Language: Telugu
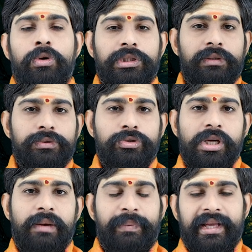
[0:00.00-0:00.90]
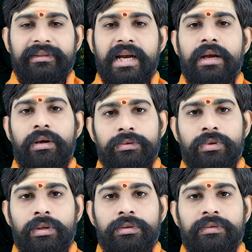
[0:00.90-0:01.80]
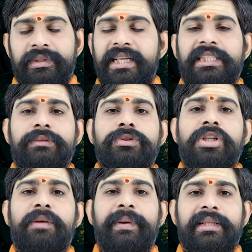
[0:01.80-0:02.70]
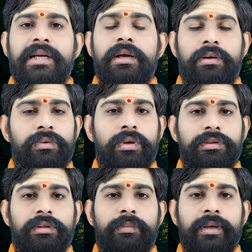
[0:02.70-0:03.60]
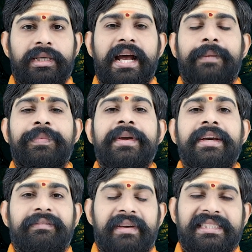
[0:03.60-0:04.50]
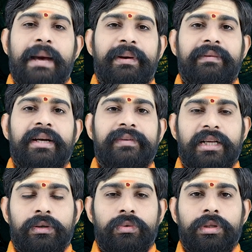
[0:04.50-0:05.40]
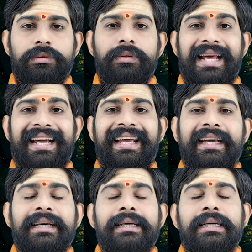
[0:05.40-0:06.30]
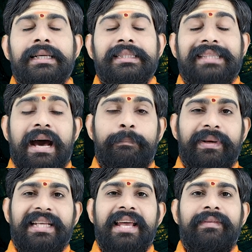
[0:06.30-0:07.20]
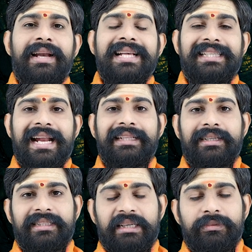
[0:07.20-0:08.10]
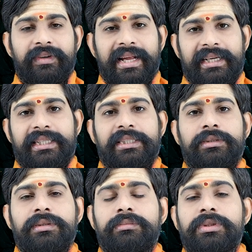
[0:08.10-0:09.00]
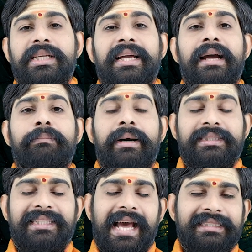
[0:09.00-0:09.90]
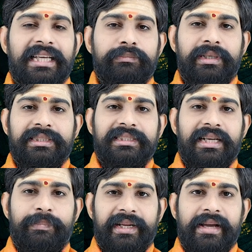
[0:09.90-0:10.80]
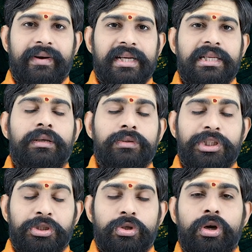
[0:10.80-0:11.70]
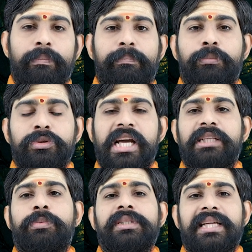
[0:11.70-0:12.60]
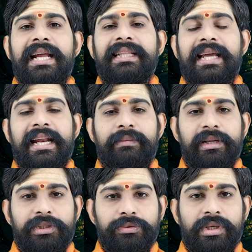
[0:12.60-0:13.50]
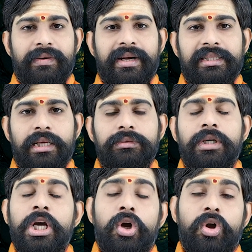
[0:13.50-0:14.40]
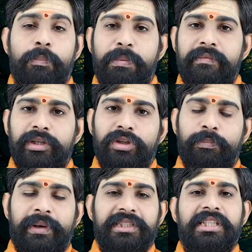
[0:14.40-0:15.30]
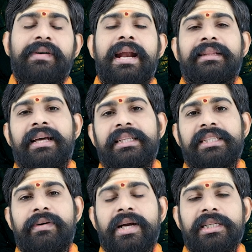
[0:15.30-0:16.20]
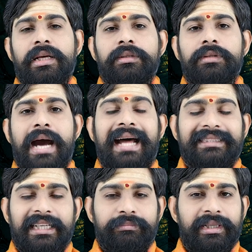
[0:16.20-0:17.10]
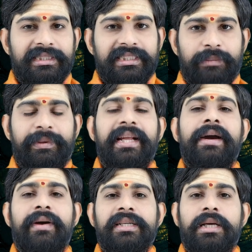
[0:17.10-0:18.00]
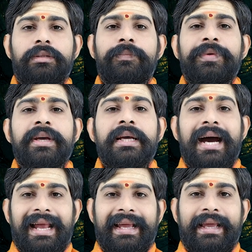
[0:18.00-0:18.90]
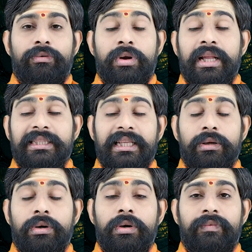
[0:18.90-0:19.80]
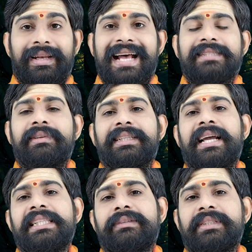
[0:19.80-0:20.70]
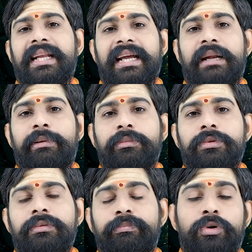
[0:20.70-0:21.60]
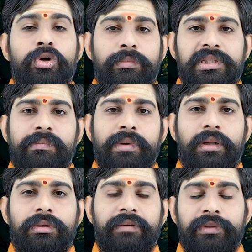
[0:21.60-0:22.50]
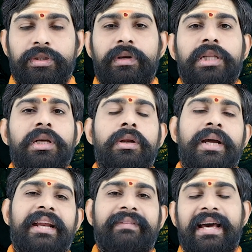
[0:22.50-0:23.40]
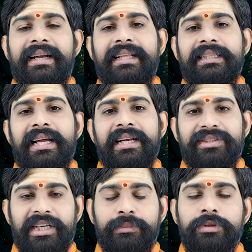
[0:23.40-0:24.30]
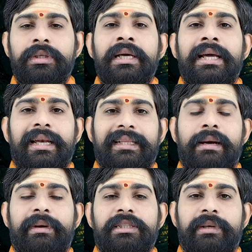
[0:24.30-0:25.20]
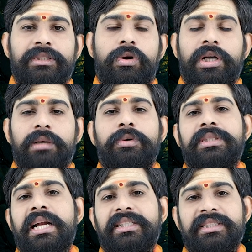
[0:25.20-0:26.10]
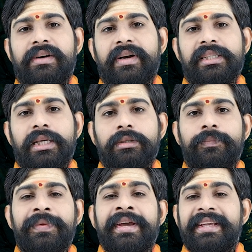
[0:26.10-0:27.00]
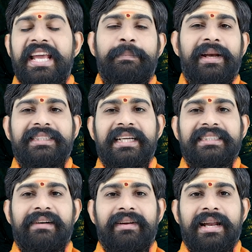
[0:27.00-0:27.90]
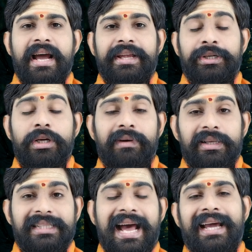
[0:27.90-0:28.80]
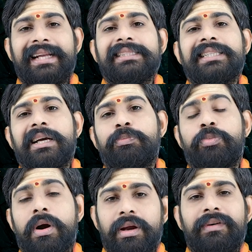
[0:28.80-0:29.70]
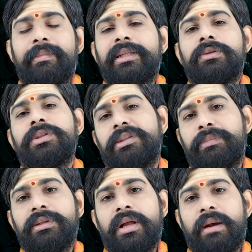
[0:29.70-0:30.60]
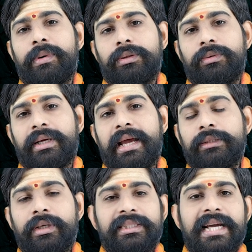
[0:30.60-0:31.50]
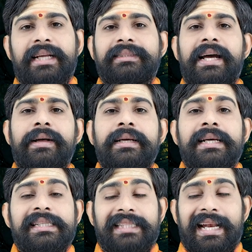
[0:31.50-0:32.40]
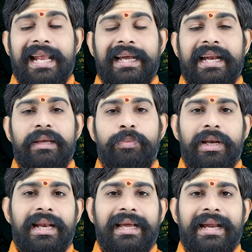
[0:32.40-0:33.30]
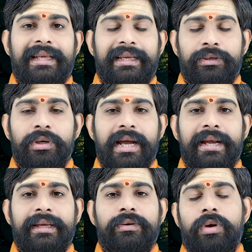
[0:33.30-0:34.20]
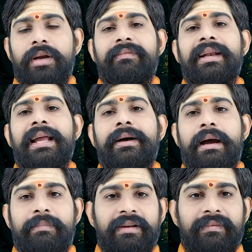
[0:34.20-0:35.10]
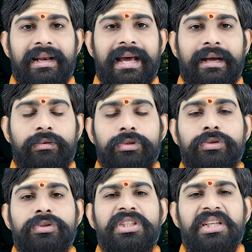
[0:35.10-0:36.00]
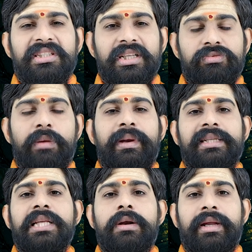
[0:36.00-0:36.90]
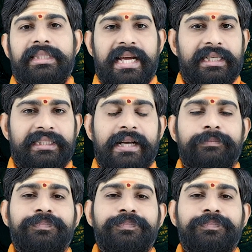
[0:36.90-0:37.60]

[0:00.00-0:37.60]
నూతన ఉద్యోగ ప్రయత్నాల్లో అనుకూలతలు విదేశీ ఉద్యోగ ప్రయత్నాల్లో అనుకూలతలతో పాటుగా వీసాపరమైనటువంటి అనుకూలతలు అలాగే సాంప్రదాయమన్నా సనాతన ధర్మమన్న ఇంట్రెస్ట్ ముఖ్యంగా భక్తి ఆధ్యాత్మిక చింతన పెరిగే అవకాశాలు ఇంట్లో పూజాది పునస్కారాది కార్యక్రమాలు చేసుకునే అవకాశాలు గొప్ప వ్యక్తులు పరిచయం ఆనందాన్ని ఇచ్చే అవకాశాలు ఆధ్యాత్మిక చింతన పెరిగే అవకాశాలు అలాగే ఉన్నంతలో విలాసవంతంగా జీవితాన్ని గడపడము కుటుంబ సభ్యులతో బిందు వినోదాల్లో కానీ విహారయాత్రలు కానీ చేయడము లేదా మంచి మంచి హోటల్ భోజనాలు చేసే అవకాశాలు ఏ పని చేద్దామన్నా ఇంట్లో వాళ్ళు సహకరించకపోవడం వల్ల మాత్రం కొంచెం ఇబ్బందులు కనపడుతూ ఉన్నాయి అదొకటి జాగ్రత్త స్థలాలు కానీ పొలాలు కానీ ఇల్లు కానీ కొండం వల్ల అమ్మడం వల్ల కొంచెం చిన్న చిన్న స్వల్ప నష్టాలు ఉన్నాయి జాగ్రత్త